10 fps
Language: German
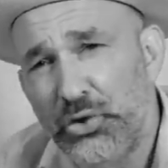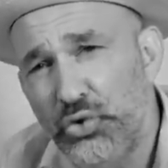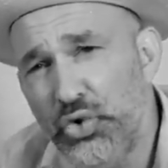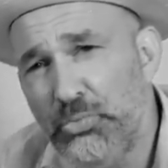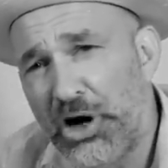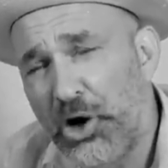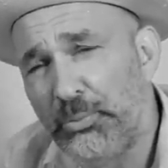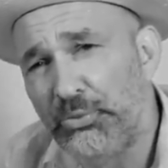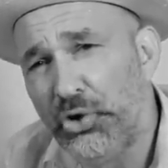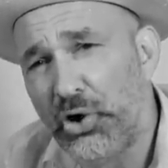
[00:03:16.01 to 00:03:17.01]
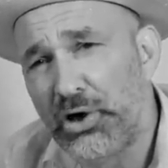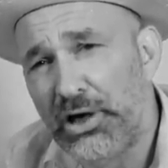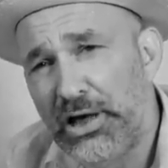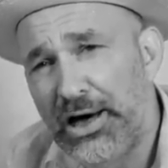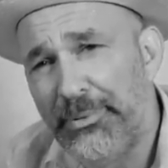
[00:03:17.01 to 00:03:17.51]
überhaupt noch
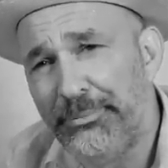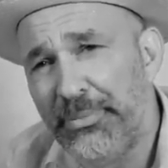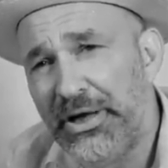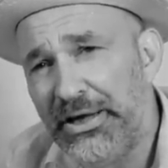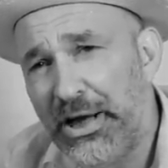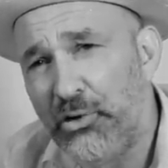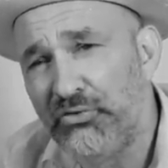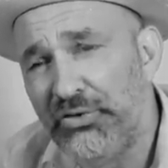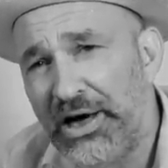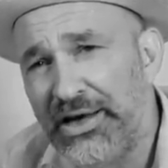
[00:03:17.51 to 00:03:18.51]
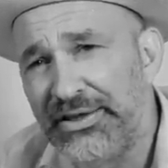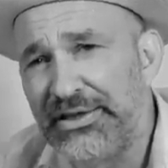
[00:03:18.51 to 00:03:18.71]
am Laufen halten.